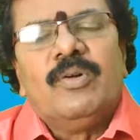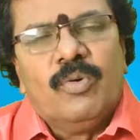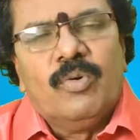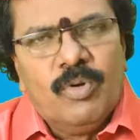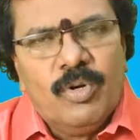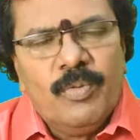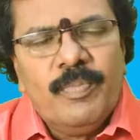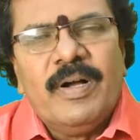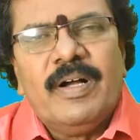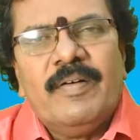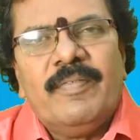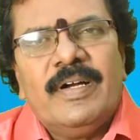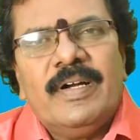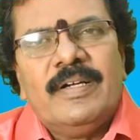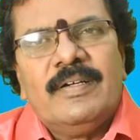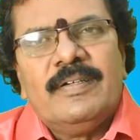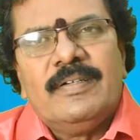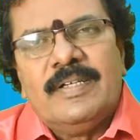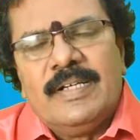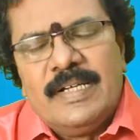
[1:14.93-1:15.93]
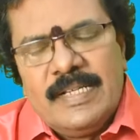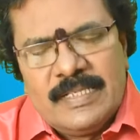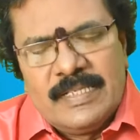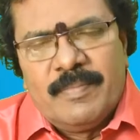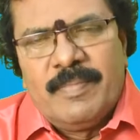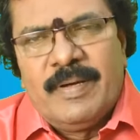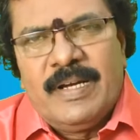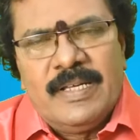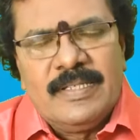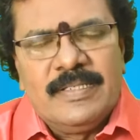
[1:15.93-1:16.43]
குரு பகவான்
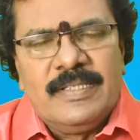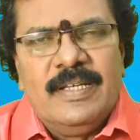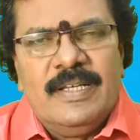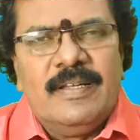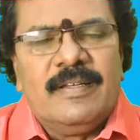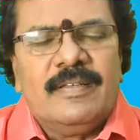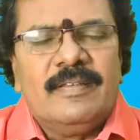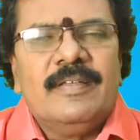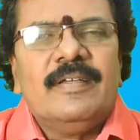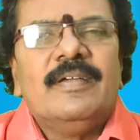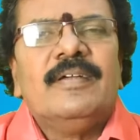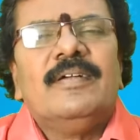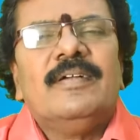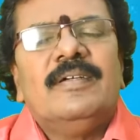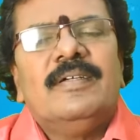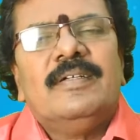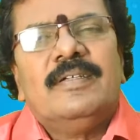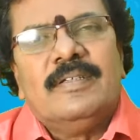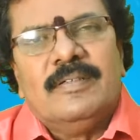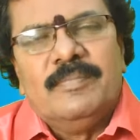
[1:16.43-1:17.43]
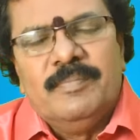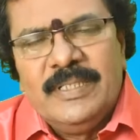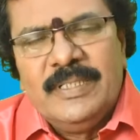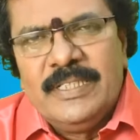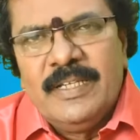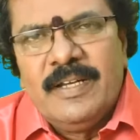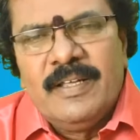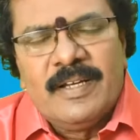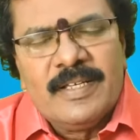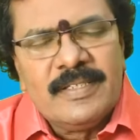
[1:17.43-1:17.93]
ரிஷப
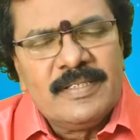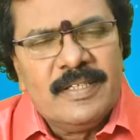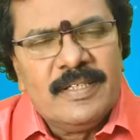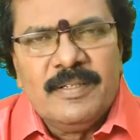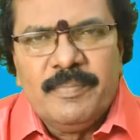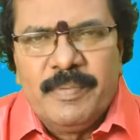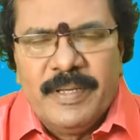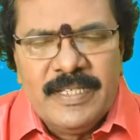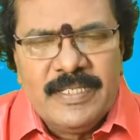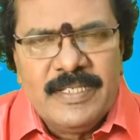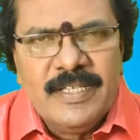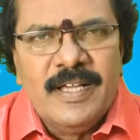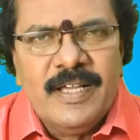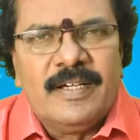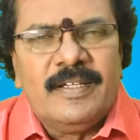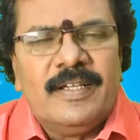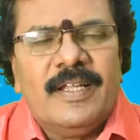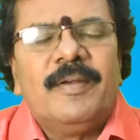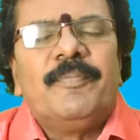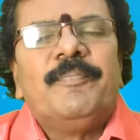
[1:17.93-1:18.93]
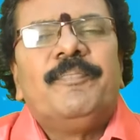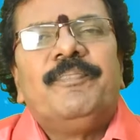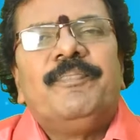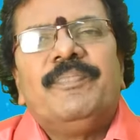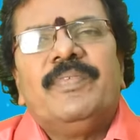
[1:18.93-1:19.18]
மிதுன ராசிக்கு பயிற்சி ஆகிறார்